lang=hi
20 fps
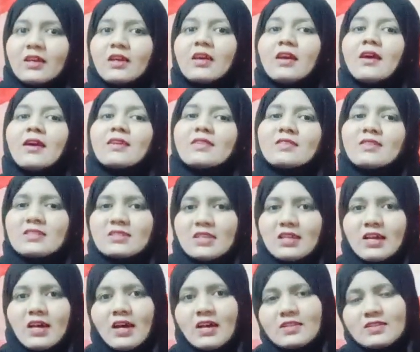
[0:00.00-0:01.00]
जिस तरह
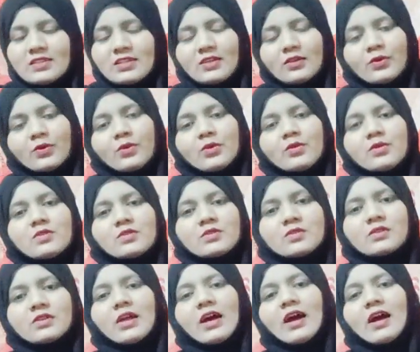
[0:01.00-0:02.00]
से रोज
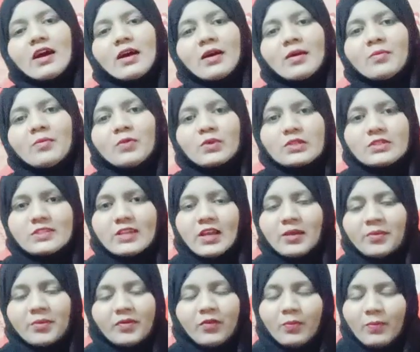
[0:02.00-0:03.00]
आम बोलचाल में वो
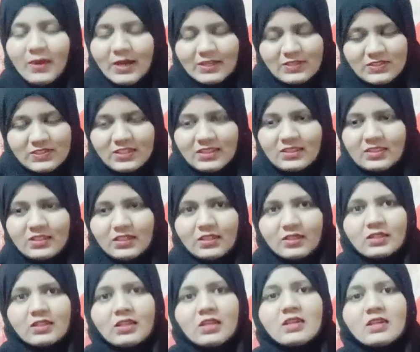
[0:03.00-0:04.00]
बातचीत करते हैं
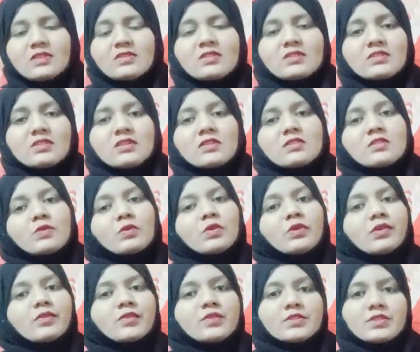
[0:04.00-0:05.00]
जिस तरह से वो
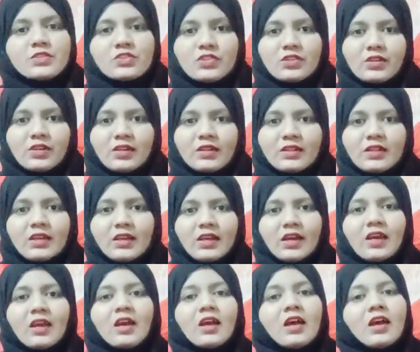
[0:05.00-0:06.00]
कन्वर्जेशन करते हैं
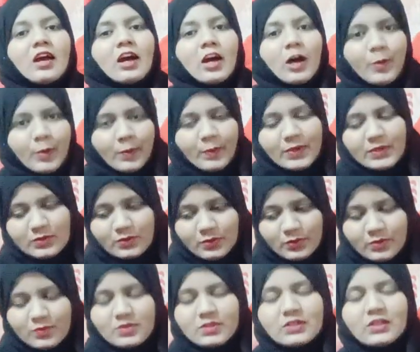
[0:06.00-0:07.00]
हमें बस उस
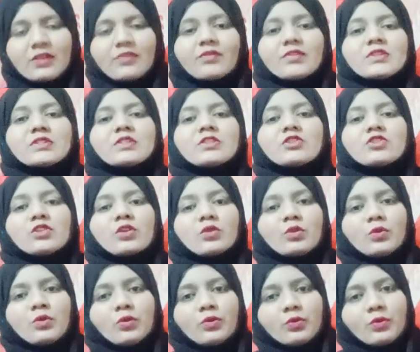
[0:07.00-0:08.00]
कन्वर्जेशन को उनको
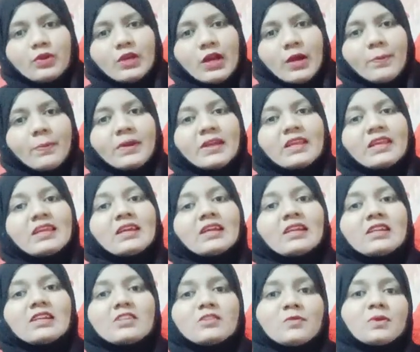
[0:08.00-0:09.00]
यहाँ पर इंग्लिश
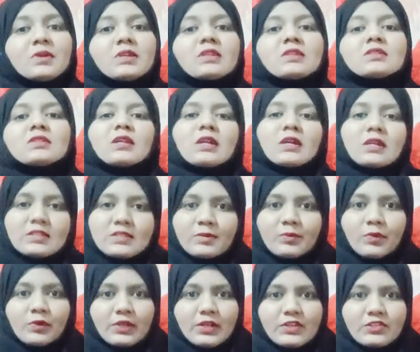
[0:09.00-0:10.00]
में किस तरह से बोलना
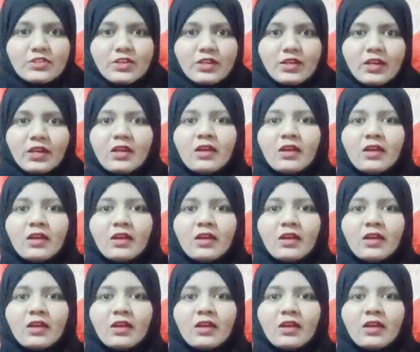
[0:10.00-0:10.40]
चाहिए